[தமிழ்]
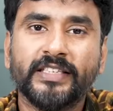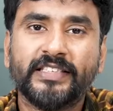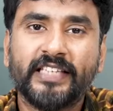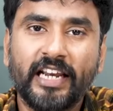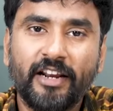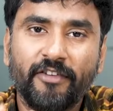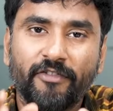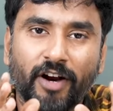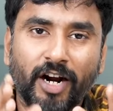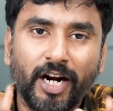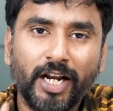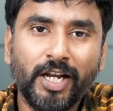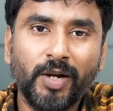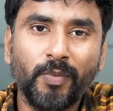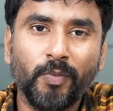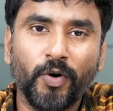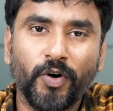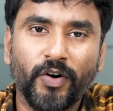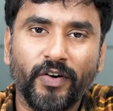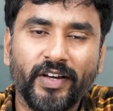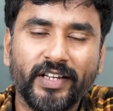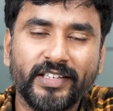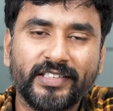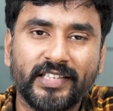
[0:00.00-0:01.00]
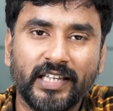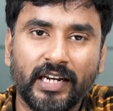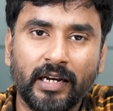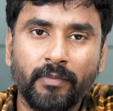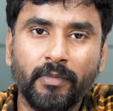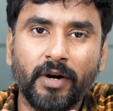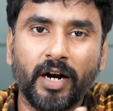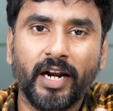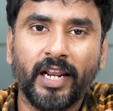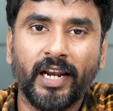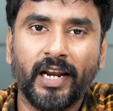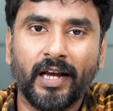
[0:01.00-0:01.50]
சரி வழக்கம் போலவே சில
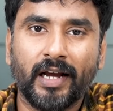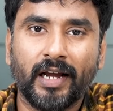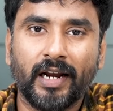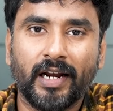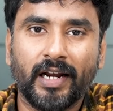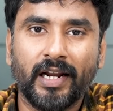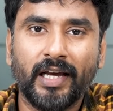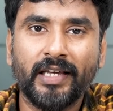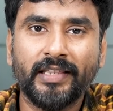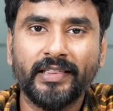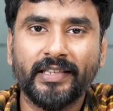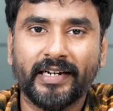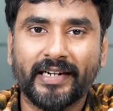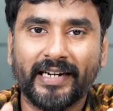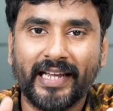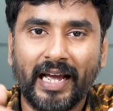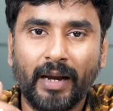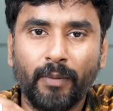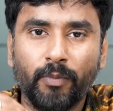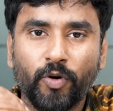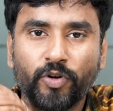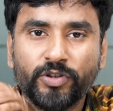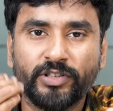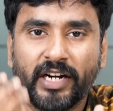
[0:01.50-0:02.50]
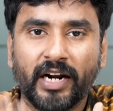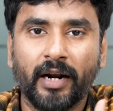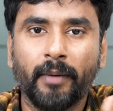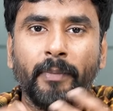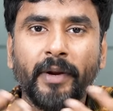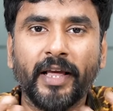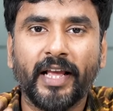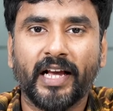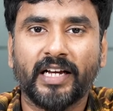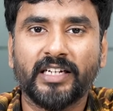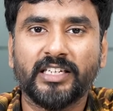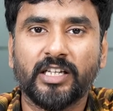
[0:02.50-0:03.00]
மாநிலங்கள்லாம் இந்த டேப்லோஸ்
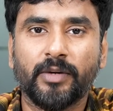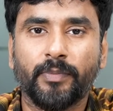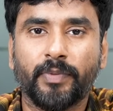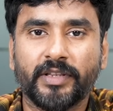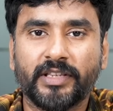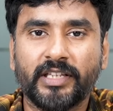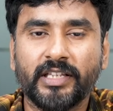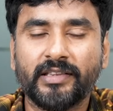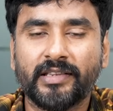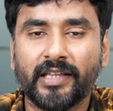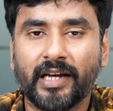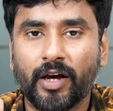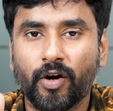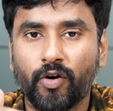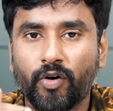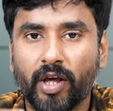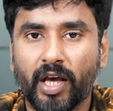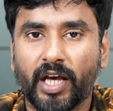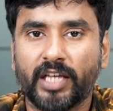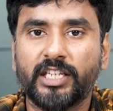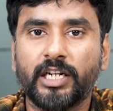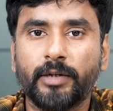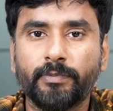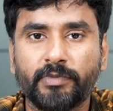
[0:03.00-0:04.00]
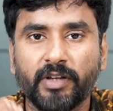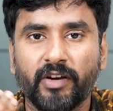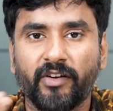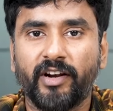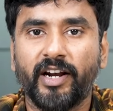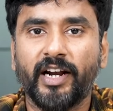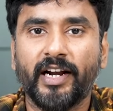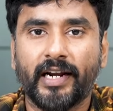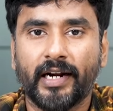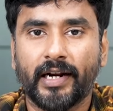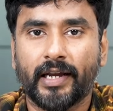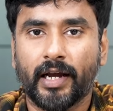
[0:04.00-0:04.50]
இடம்பிடிக்காததை பற்றி தங்களோட அதிருப்தி
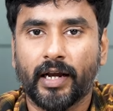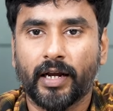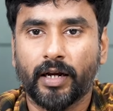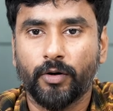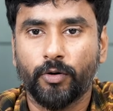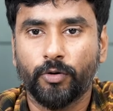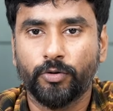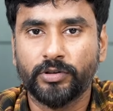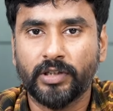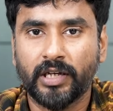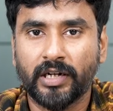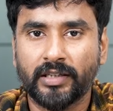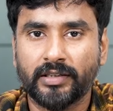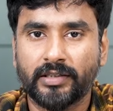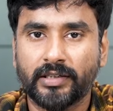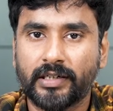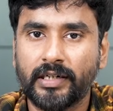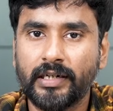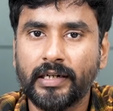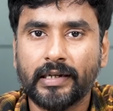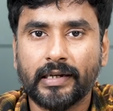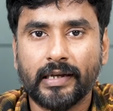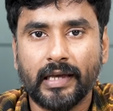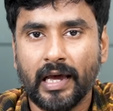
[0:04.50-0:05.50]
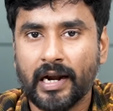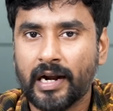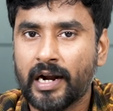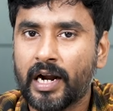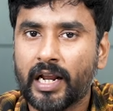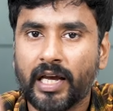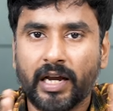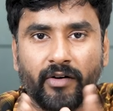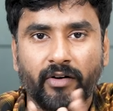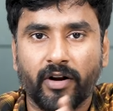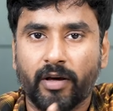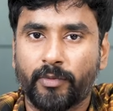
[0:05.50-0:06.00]
வெளியிட்டிருக்காங்க உதாரணத்துக்கு
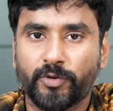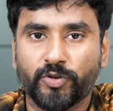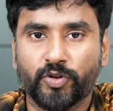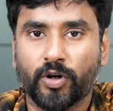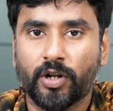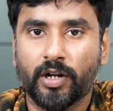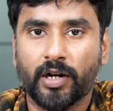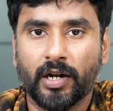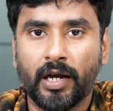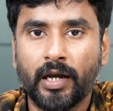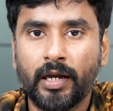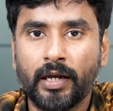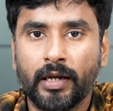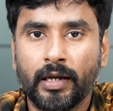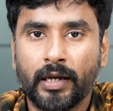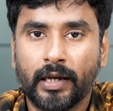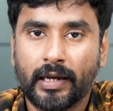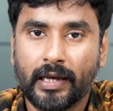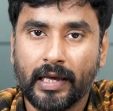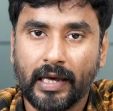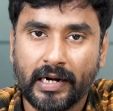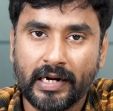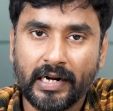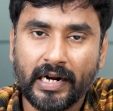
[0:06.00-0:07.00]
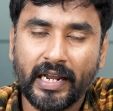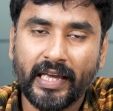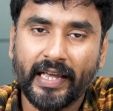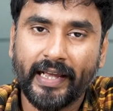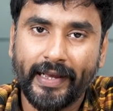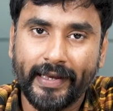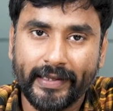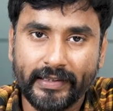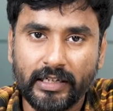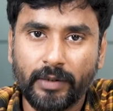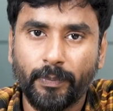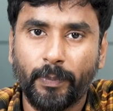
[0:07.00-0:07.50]
கர்நாடகாவை நம்ம சொல்லலாம்
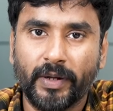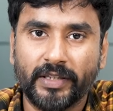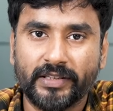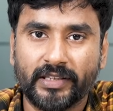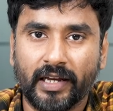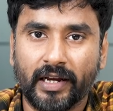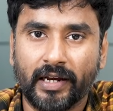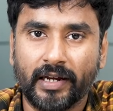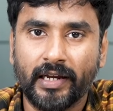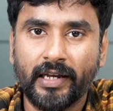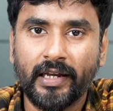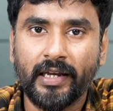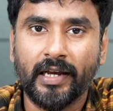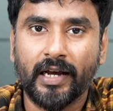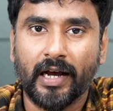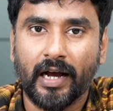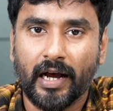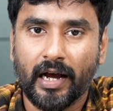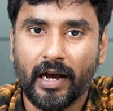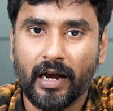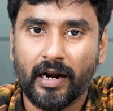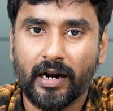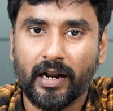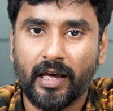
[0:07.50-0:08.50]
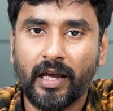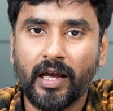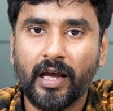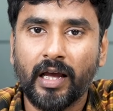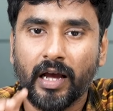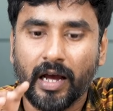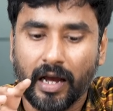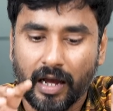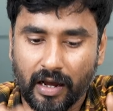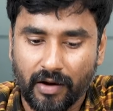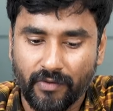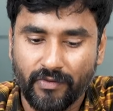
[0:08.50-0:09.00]
கர்நாடகா எதிர்பார்த்தாங்க ஆனால்
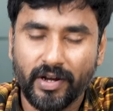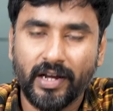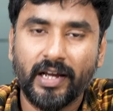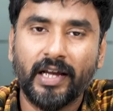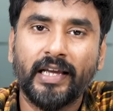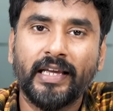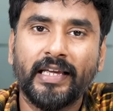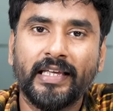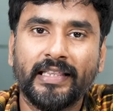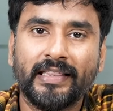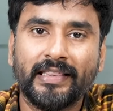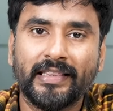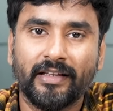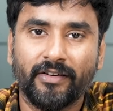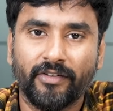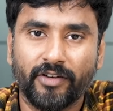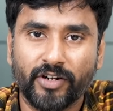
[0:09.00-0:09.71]
அவங்க இந்த